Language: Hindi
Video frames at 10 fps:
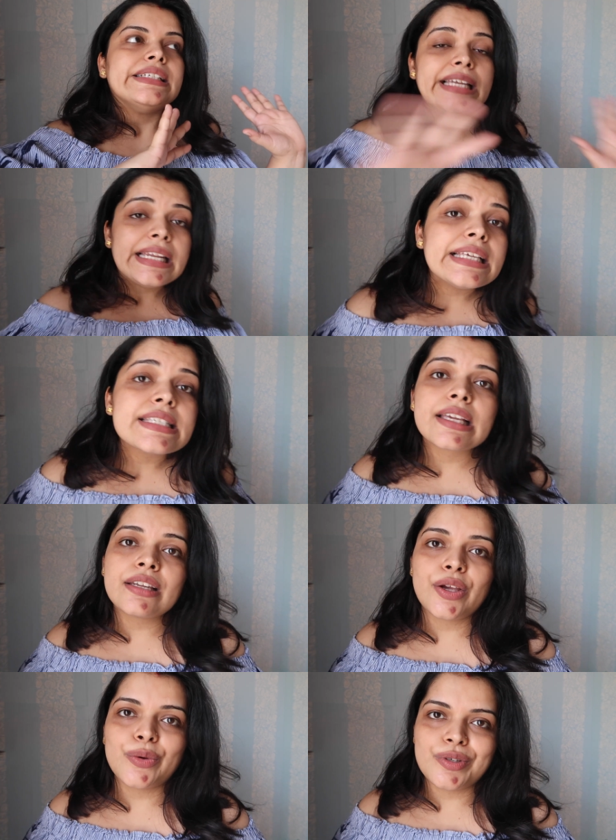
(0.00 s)
डेली
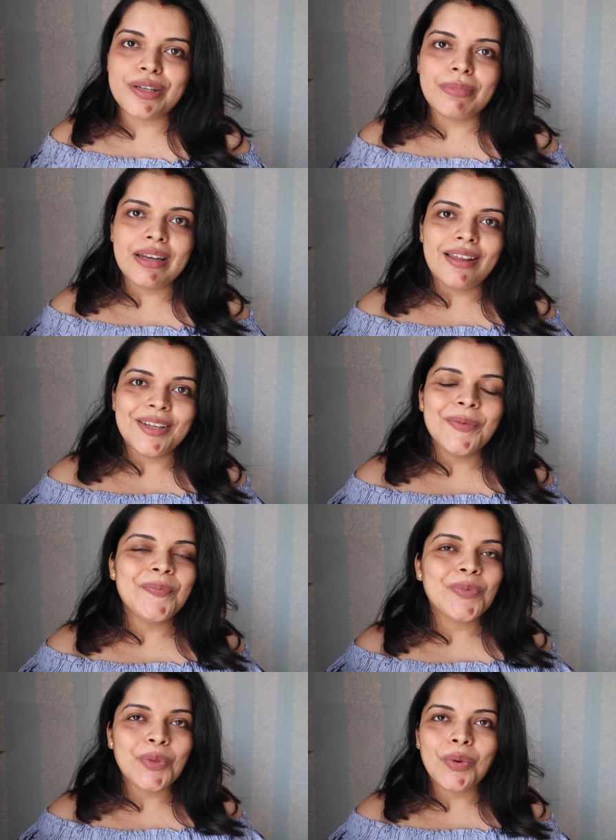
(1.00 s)
स्किन के रूटीन बना ली
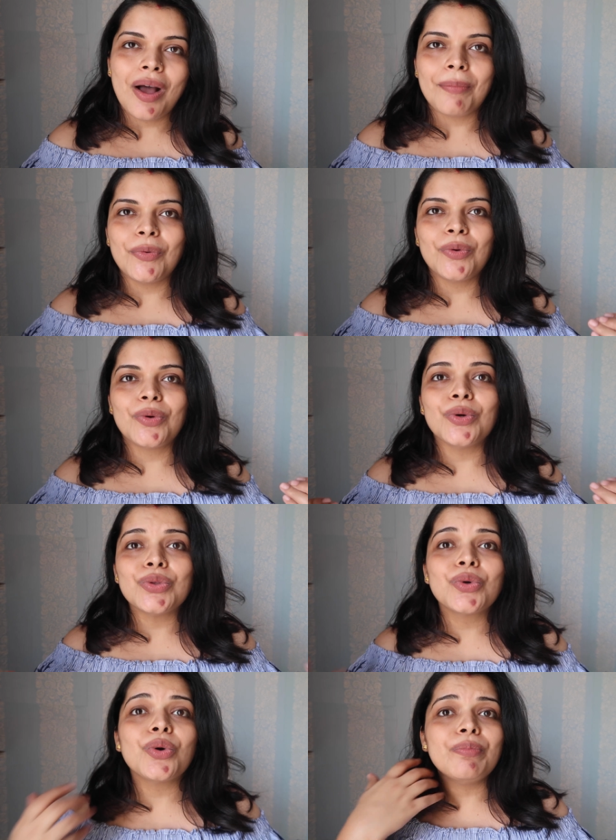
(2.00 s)
तो आपको
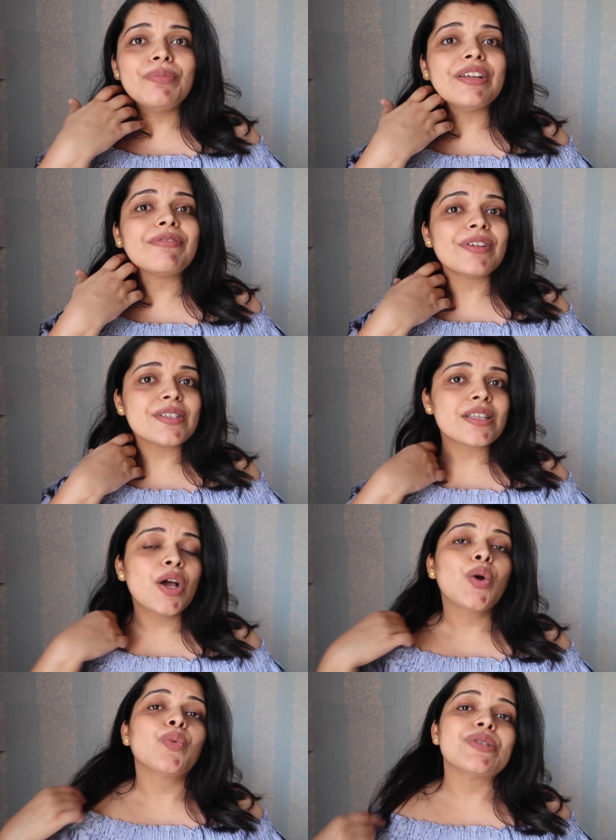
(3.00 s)
खुद को डिफरेंस
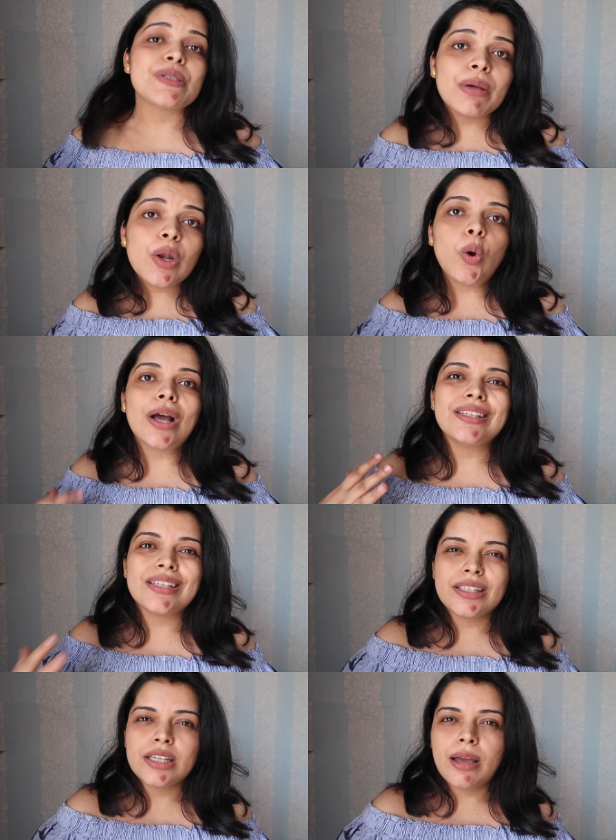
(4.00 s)
विजिबल होगा
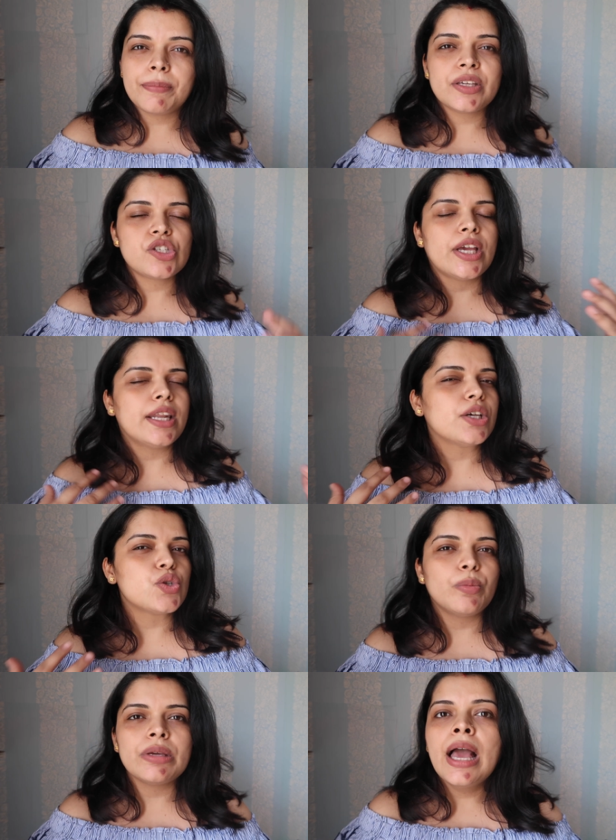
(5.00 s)
धीरे धीरे आपके चेहरे के
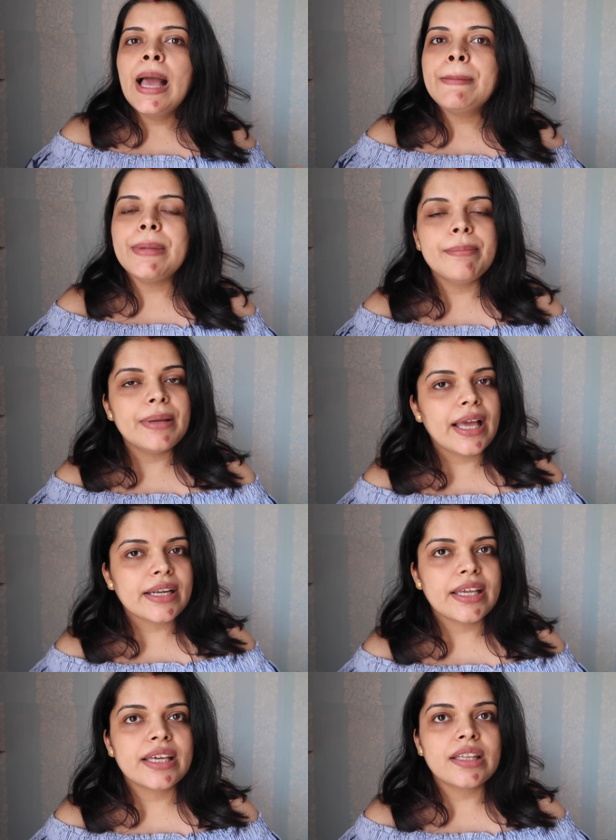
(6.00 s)
जो भी पिंपल
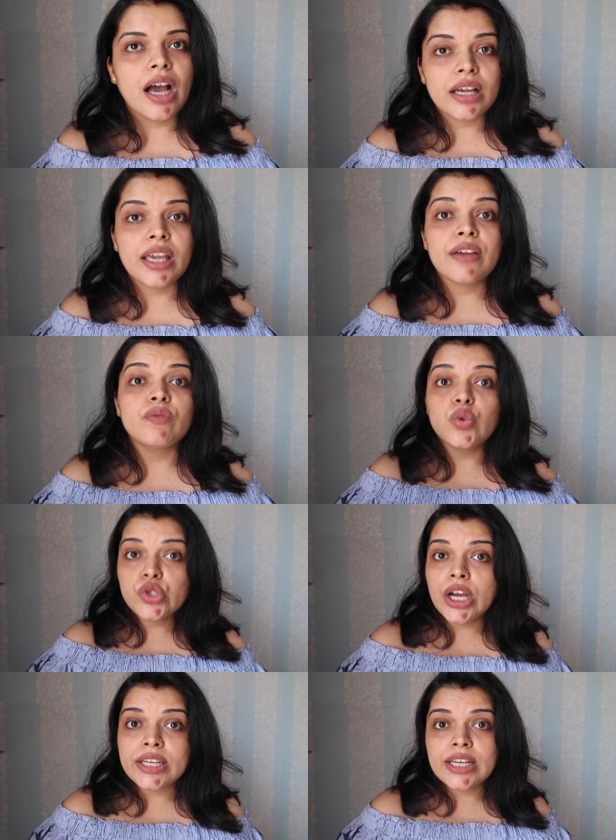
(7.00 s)
लगने के दाग हैं वो
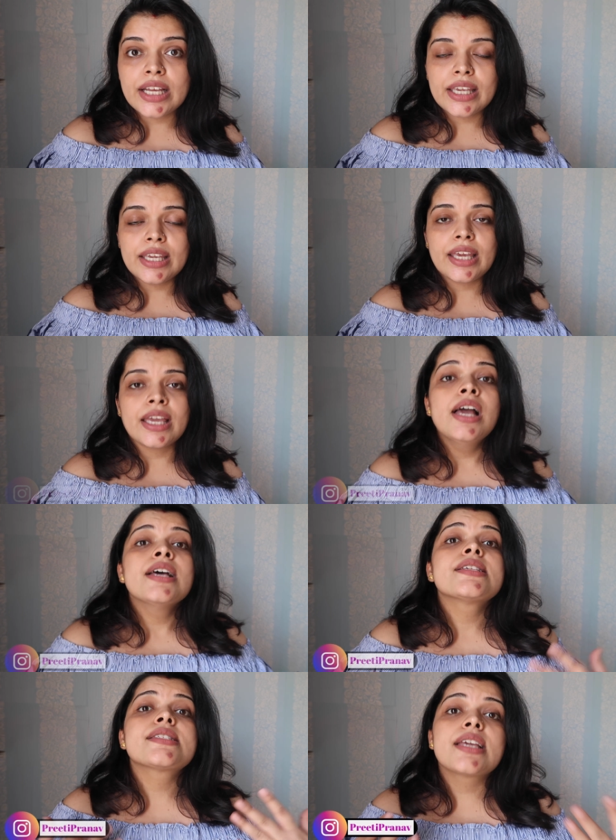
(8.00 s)
जाने लगेंगे
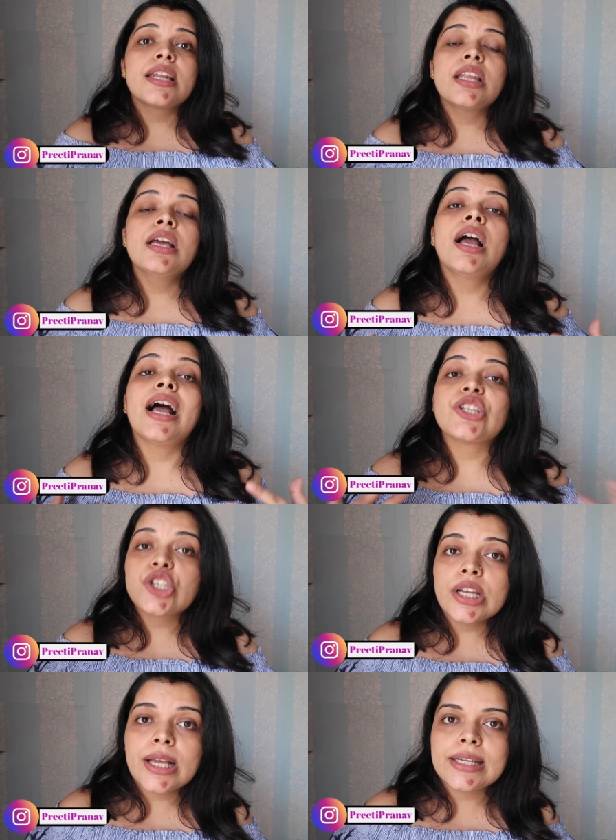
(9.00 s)
स्किन
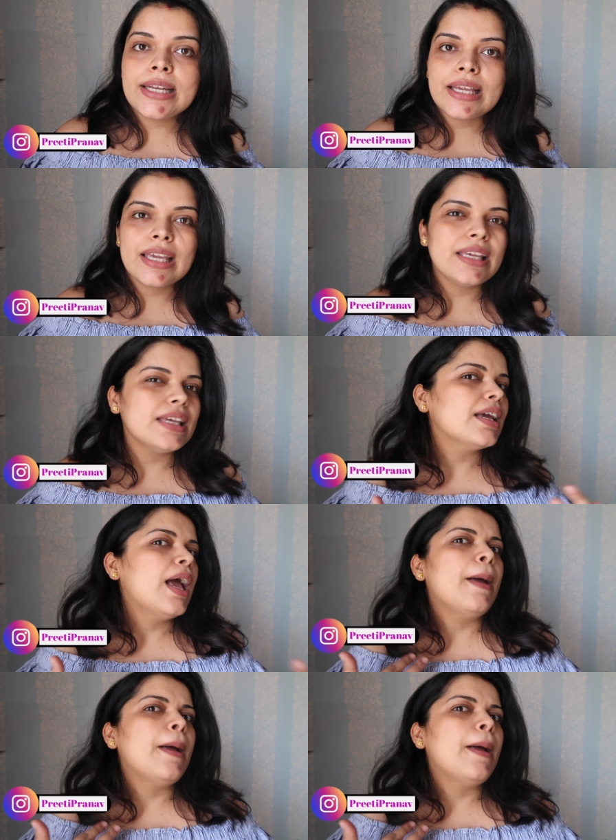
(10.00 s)
अच्छी लगने लगेगी